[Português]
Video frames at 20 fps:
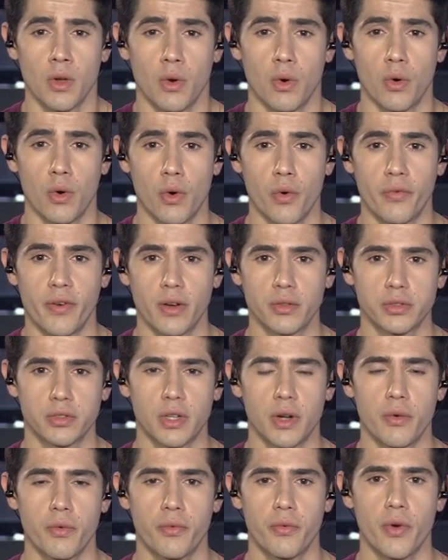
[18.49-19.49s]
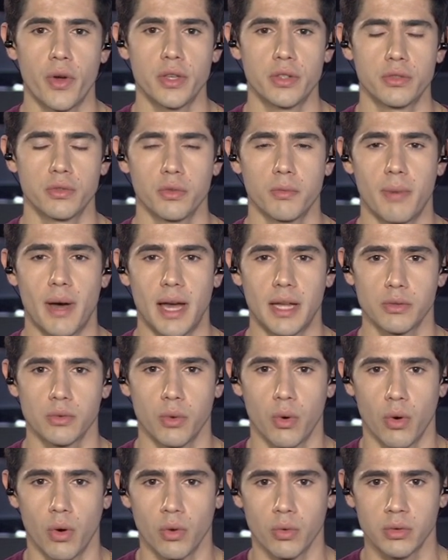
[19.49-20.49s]
O Faustão foi
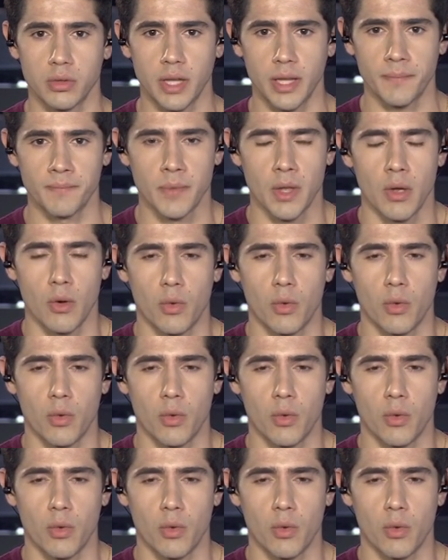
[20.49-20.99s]
estubado ontem.